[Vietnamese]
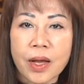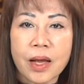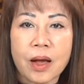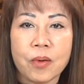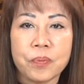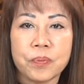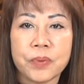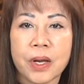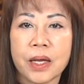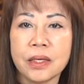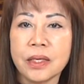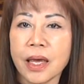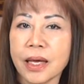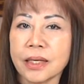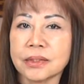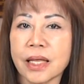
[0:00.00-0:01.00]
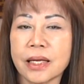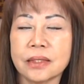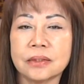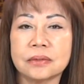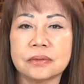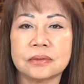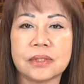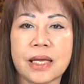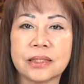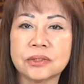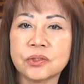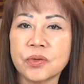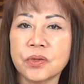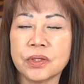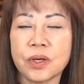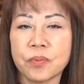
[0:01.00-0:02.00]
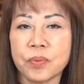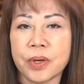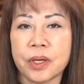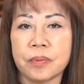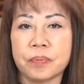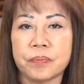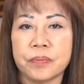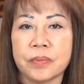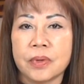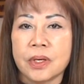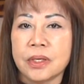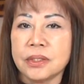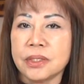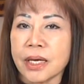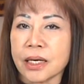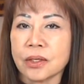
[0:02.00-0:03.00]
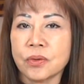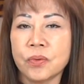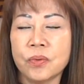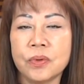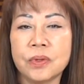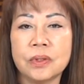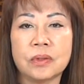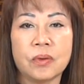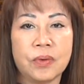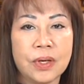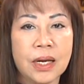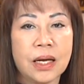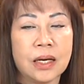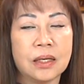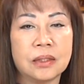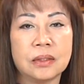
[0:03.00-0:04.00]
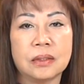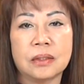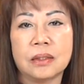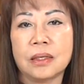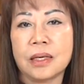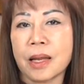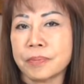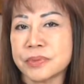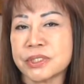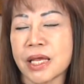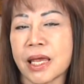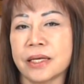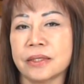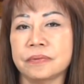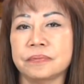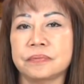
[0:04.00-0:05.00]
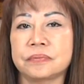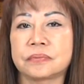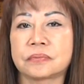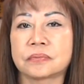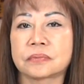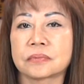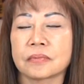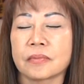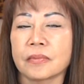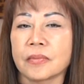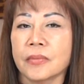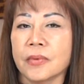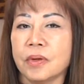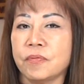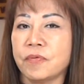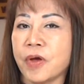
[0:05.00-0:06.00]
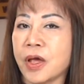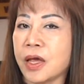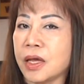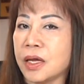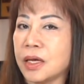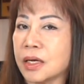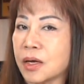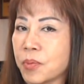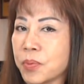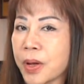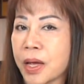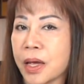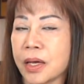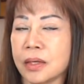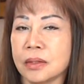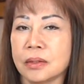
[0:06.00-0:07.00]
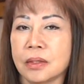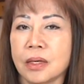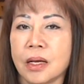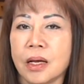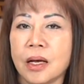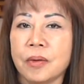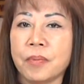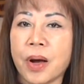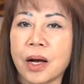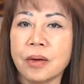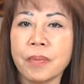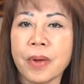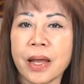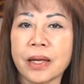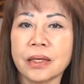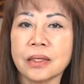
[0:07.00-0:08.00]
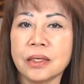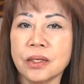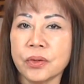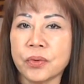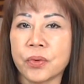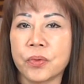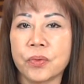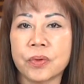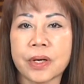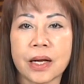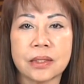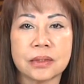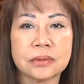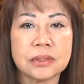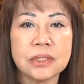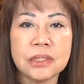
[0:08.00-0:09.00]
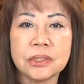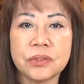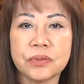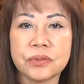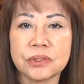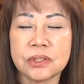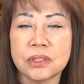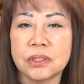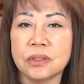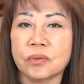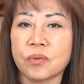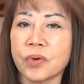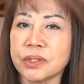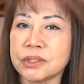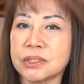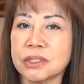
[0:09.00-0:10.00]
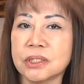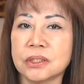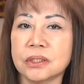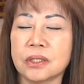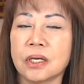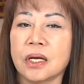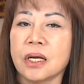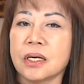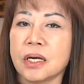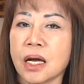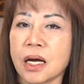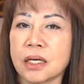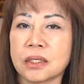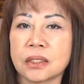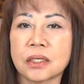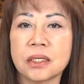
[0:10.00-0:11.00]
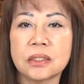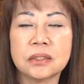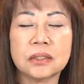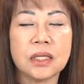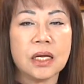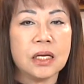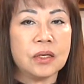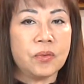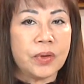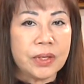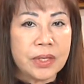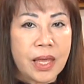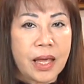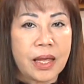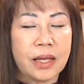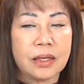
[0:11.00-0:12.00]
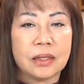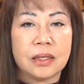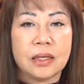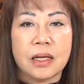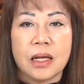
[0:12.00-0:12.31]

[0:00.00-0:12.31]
khoa học để gia tăng sản xuất nông nghiệp chăn nuôi thủy lợi lâm sản về công nghệ mở mang khí cụ cần thiết cho sự khuếch trương nền kinh tế quốc gia